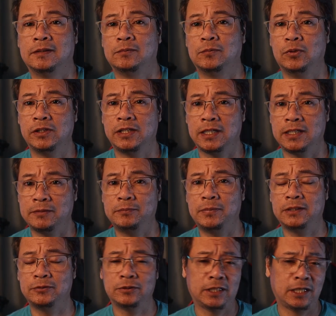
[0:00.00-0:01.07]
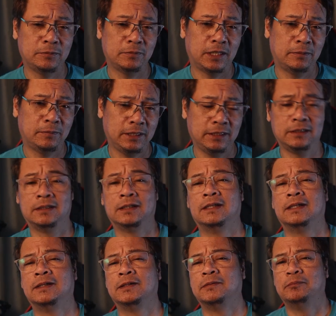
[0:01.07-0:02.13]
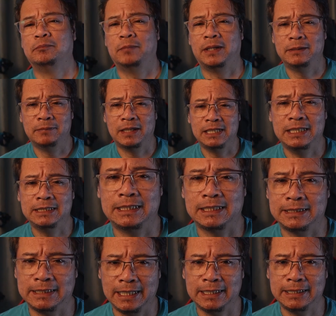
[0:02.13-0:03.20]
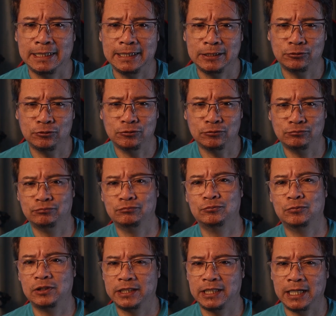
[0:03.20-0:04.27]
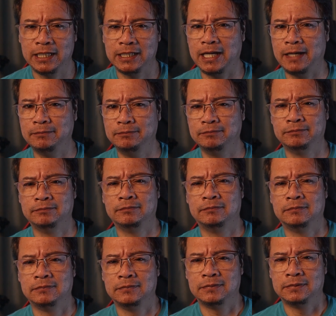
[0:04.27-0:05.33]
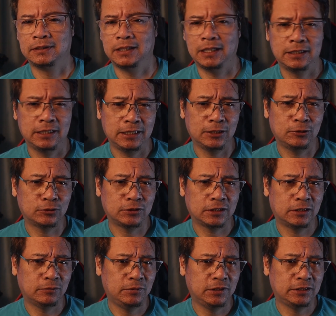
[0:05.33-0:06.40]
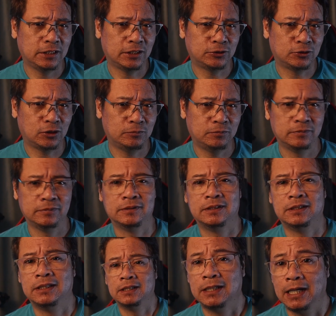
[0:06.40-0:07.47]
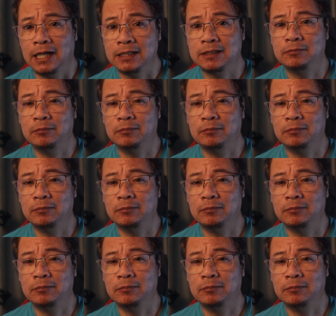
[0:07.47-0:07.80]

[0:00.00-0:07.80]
Multicam part 2 tayo mga abay. May mali sa setting ng multicam. Editing ko sa DaVinci Resolve at